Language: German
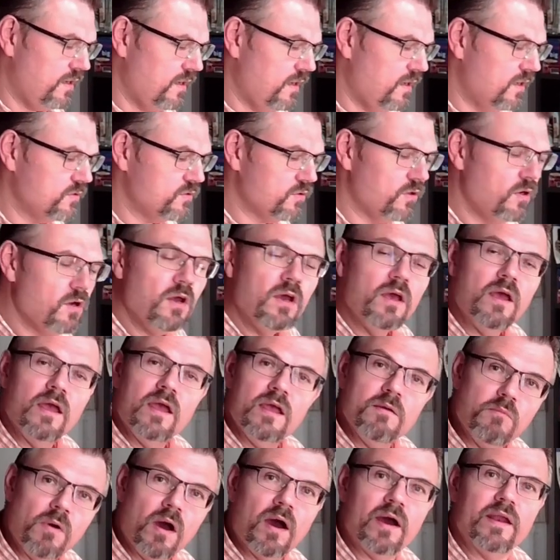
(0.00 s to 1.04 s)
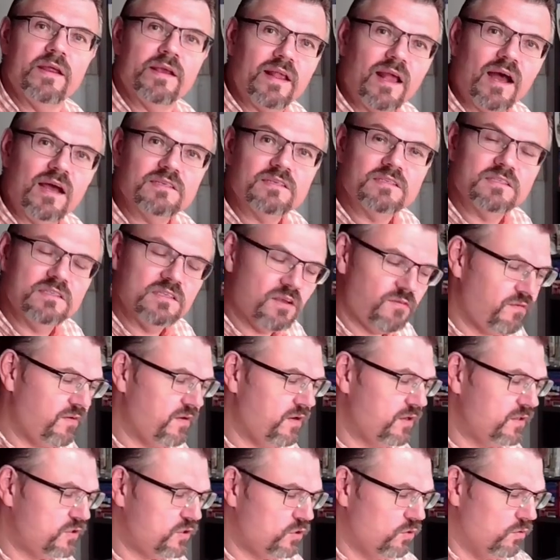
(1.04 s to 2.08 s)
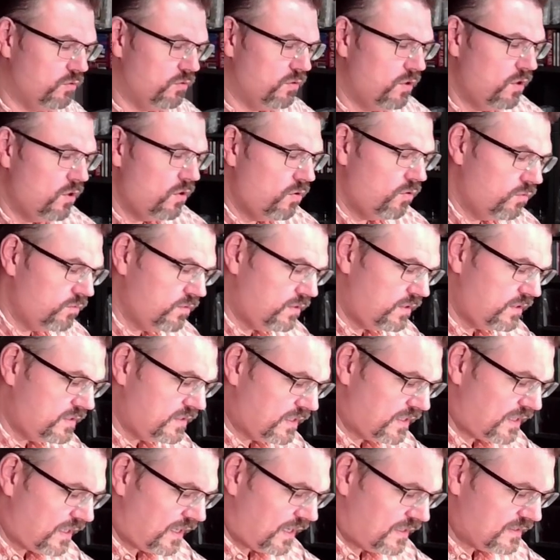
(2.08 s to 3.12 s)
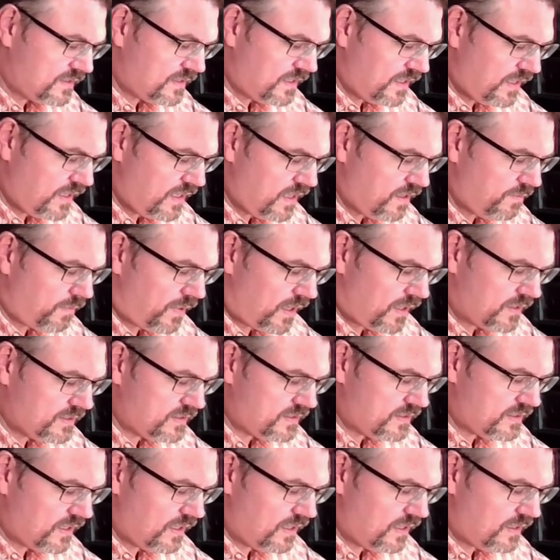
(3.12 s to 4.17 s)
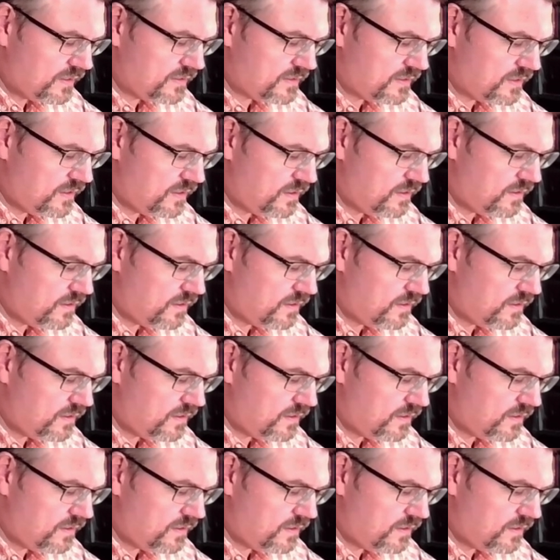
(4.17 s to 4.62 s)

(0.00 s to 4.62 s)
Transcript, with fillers: Also ich mache eine Klassendefinition und diese Klasse nenne ich Basisklasse.